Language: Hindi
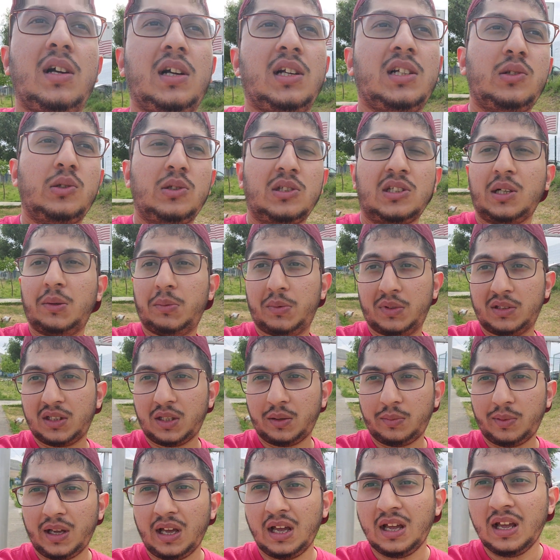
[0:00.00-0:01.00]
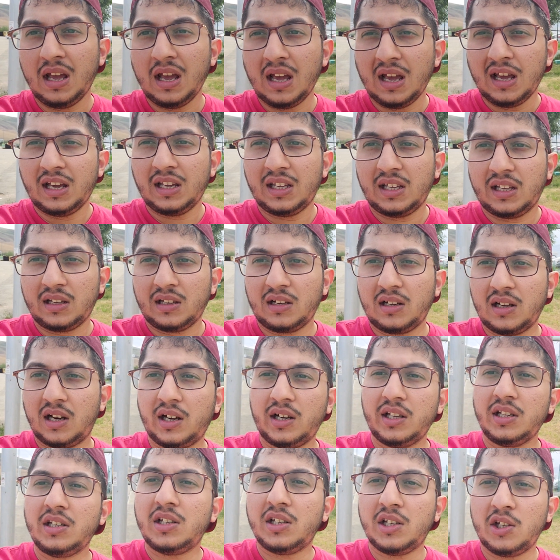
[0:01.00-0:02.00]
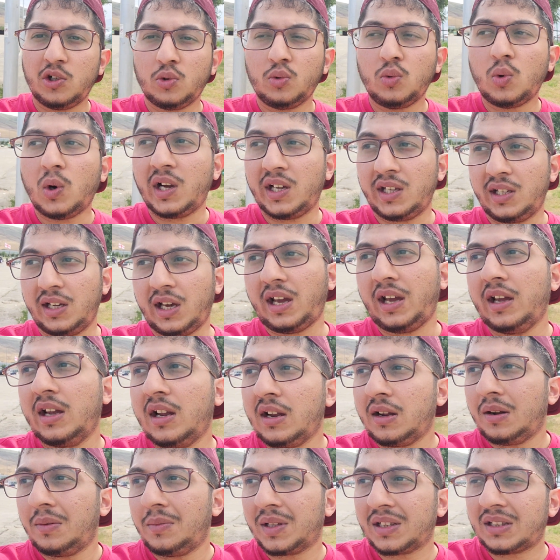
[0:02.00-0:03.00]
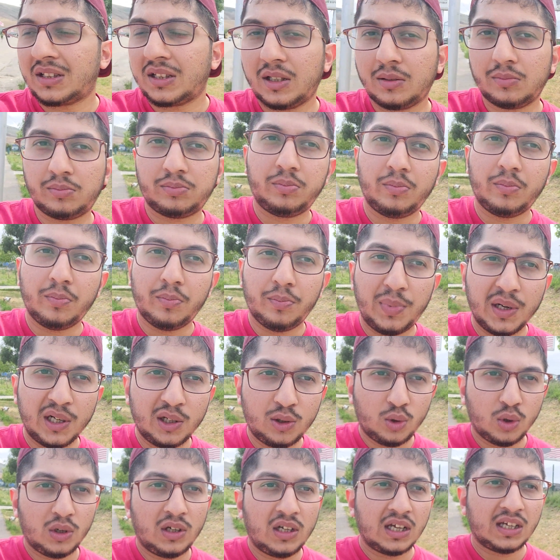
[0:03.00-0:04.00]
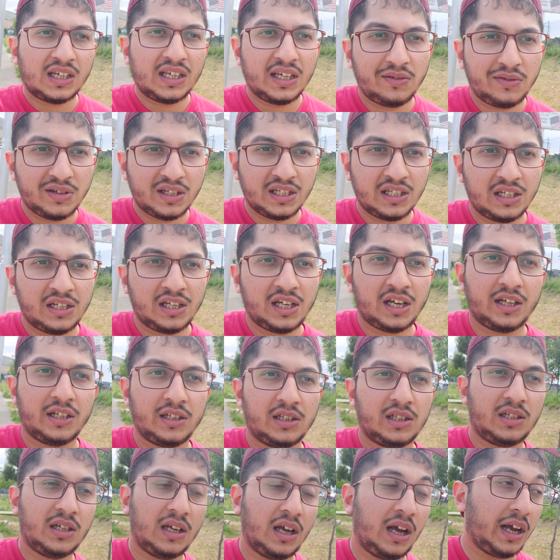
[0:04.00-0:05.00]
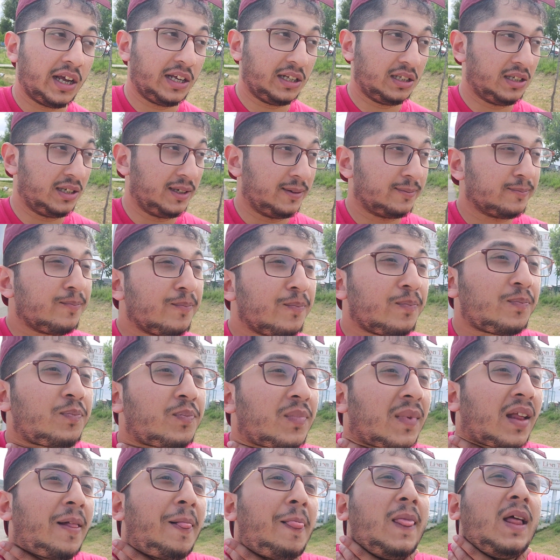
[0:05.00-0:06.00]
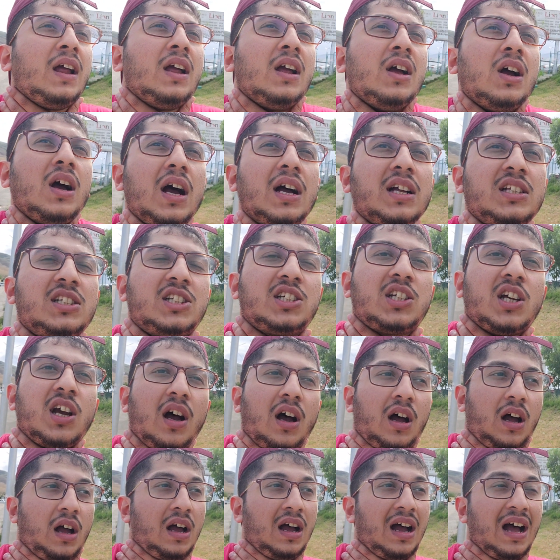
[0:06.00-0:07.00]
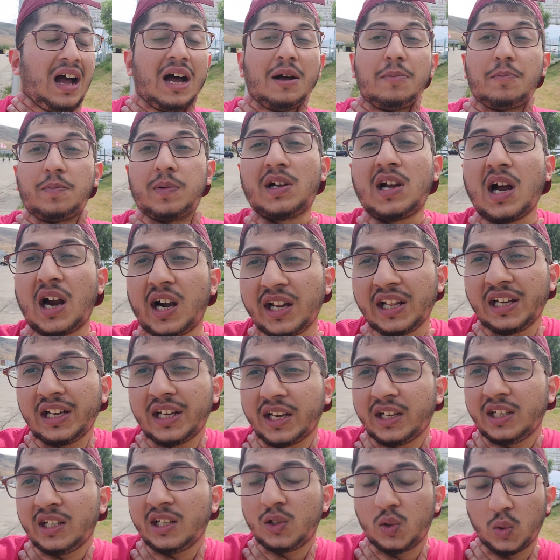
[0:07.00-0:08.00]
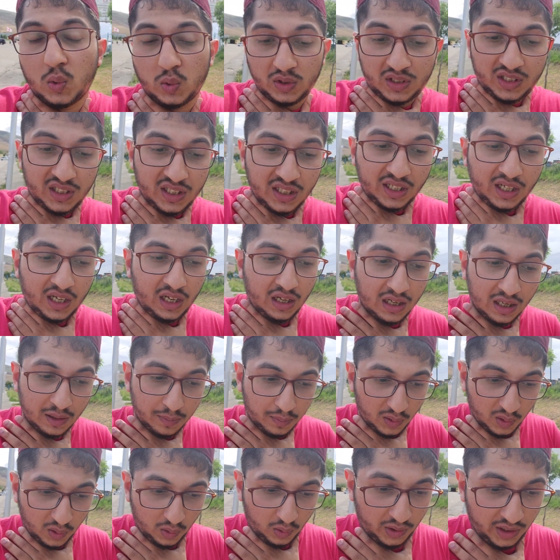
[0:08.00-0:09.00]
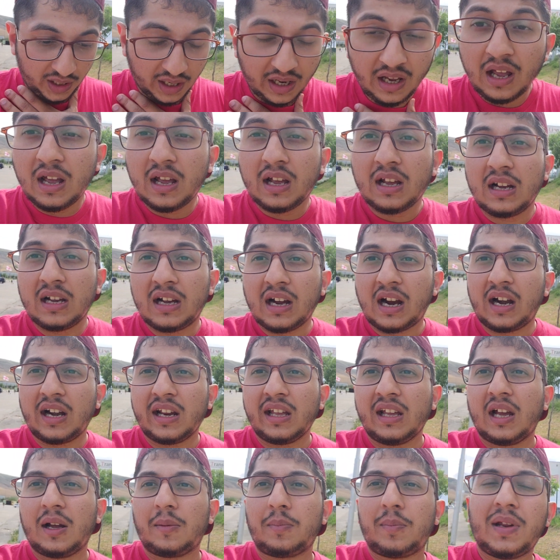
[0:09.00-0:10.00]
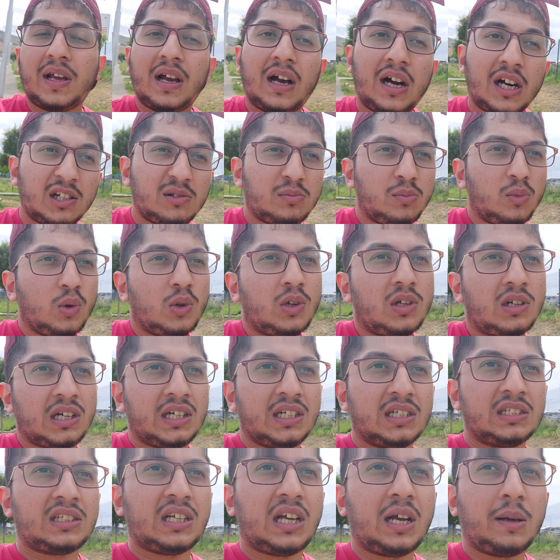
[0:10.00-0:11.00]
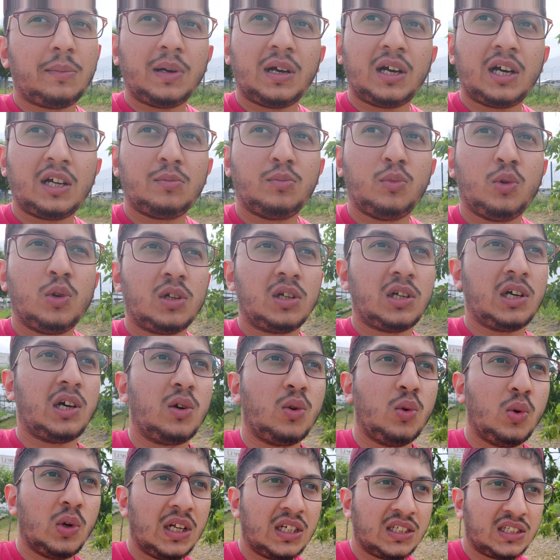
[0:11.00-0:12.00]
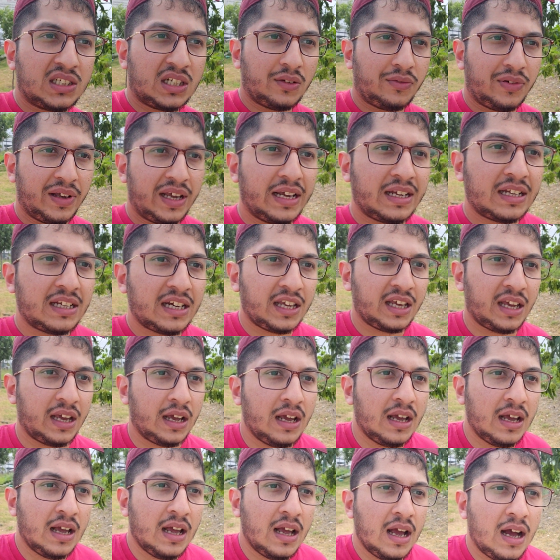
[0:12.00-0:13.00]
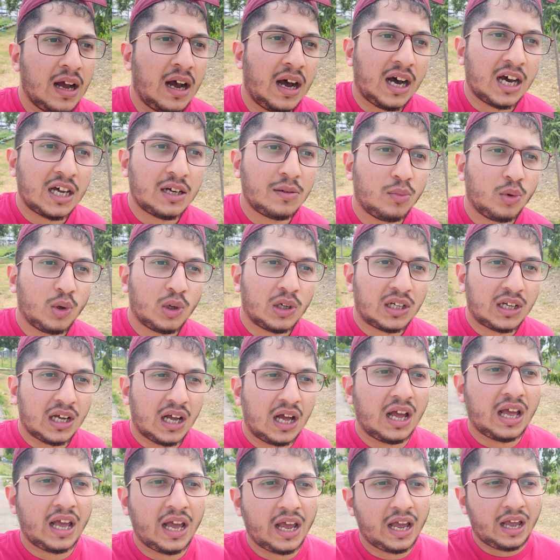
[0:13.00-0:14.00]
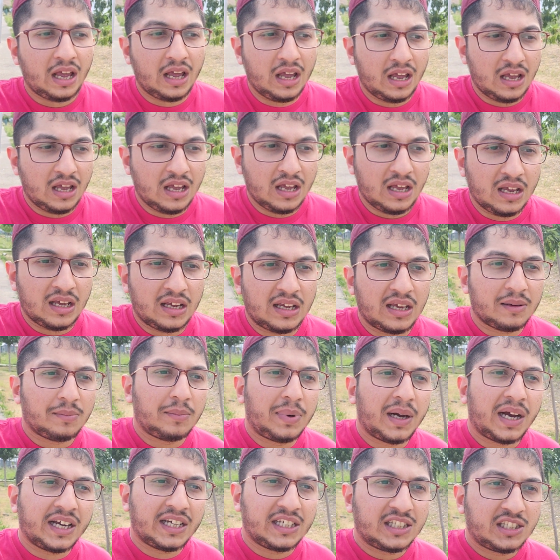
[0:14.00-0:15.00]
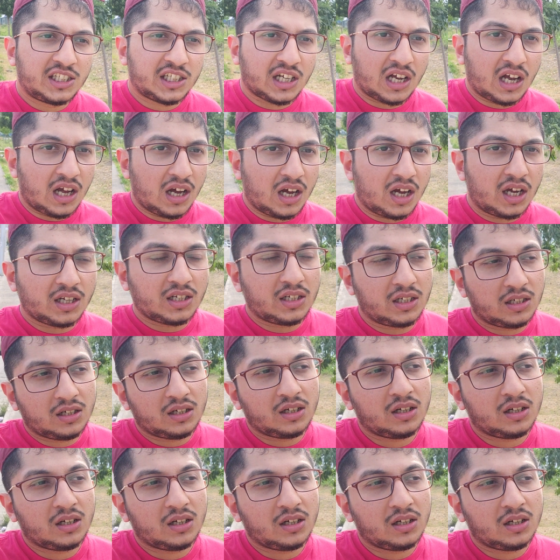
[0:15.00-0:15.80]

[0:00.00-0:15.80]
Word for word: रहे हैं तो उसका मतलब है ये गाड़ी न्यू आई है मतलब बिल्कुल लगी हुई नहीं आई थी आई थी अच्छा अब गाड़ी लेनी कौन सी यार आप लोगों ने गाड़ी आपने हर मुल्क का हिसाब है हर मुल्क का रूल है सिर्फ एक नहीं है हर मुल्क का है कि भाई जान